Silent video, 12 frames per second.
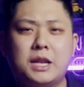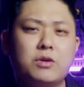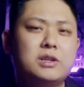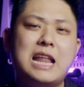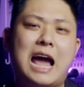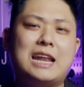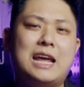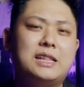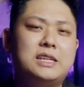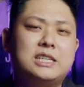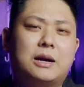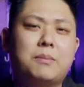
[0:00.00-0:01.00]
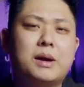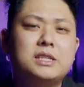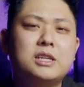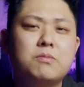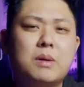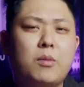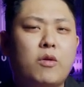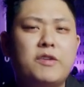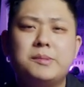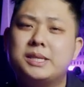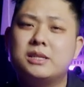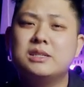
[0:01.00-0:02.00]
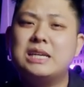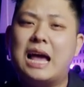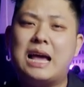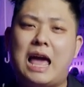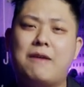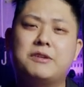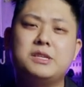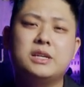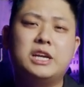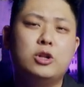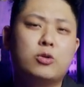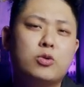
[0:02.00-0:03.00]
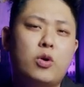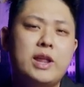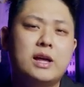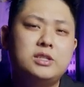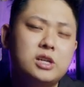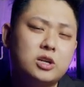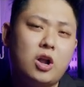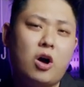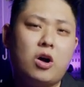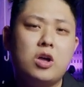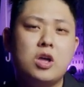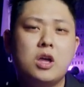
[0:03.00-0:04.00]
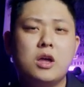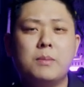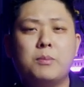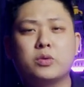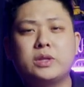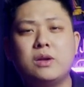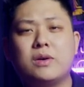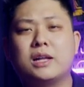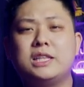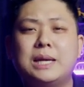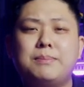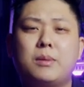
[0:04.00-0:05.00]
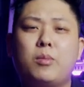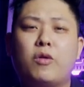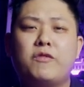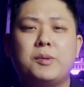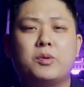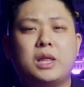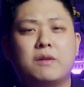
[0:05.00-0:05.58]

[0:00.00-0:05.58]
Nếu cứ đà này thì chẳng mấy chốc mà bộ phim sẽ đứng ngang hàng với những kỷ lục nội địa trước đó. Mục tiêu gần nhất mà bộ phim có